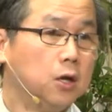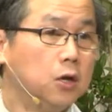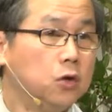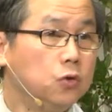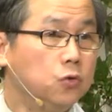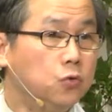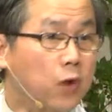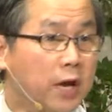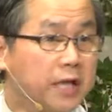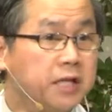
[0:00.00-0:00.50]

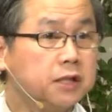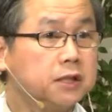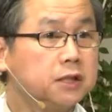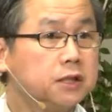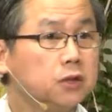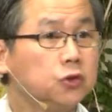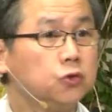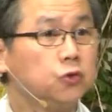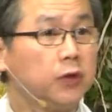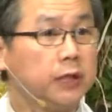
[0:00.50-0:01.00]
圆
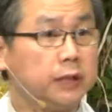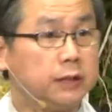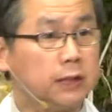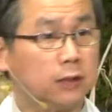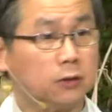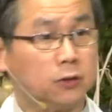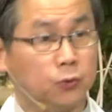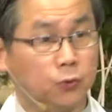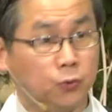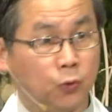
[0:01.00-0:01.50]
之所以叫
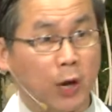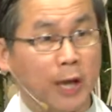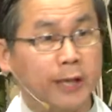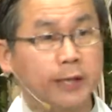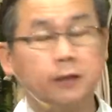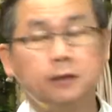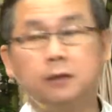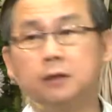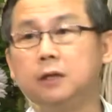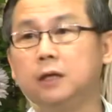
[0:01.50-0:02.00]
做圆，
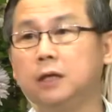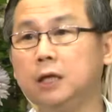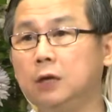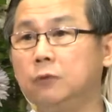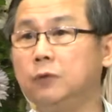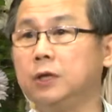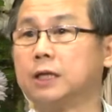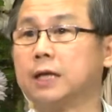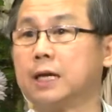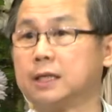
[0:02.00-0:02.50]
因
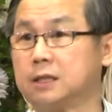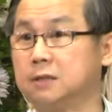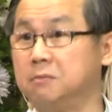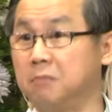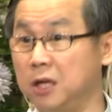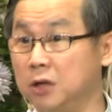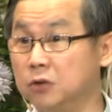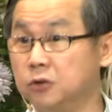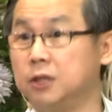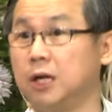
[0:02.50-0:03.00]
为它是没
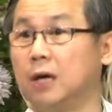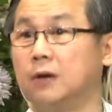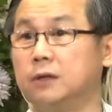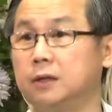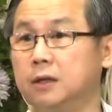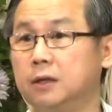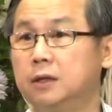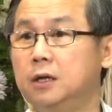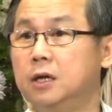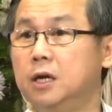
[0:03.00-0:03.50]
有角，
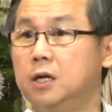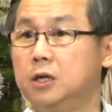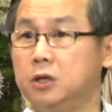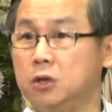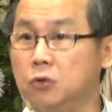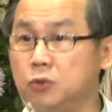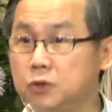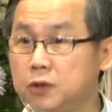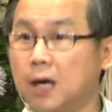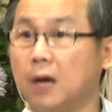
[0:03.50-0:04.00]

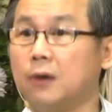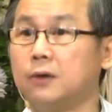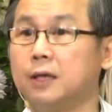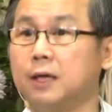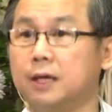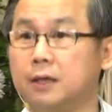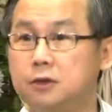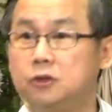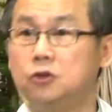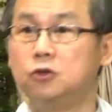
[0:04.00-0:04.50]
有角的
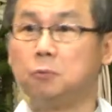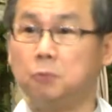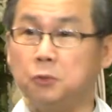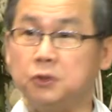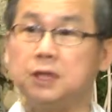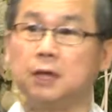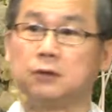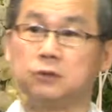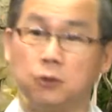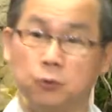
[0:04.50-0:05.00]
就不
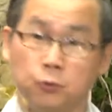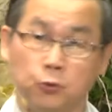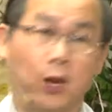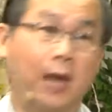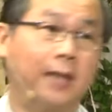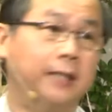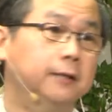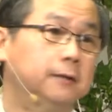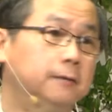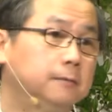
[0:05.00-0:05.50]
叫做圆。
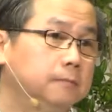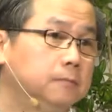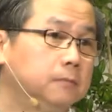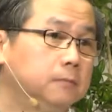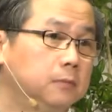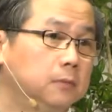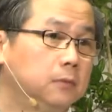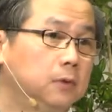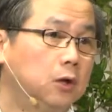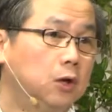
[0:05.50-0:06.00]

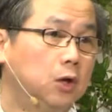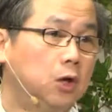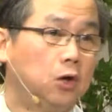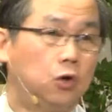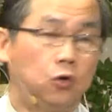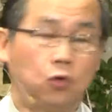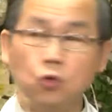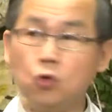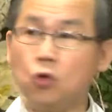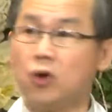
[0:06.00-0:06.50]

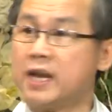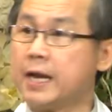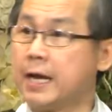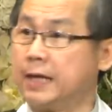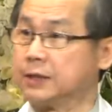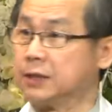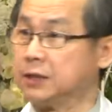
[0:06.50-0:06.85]
如果那是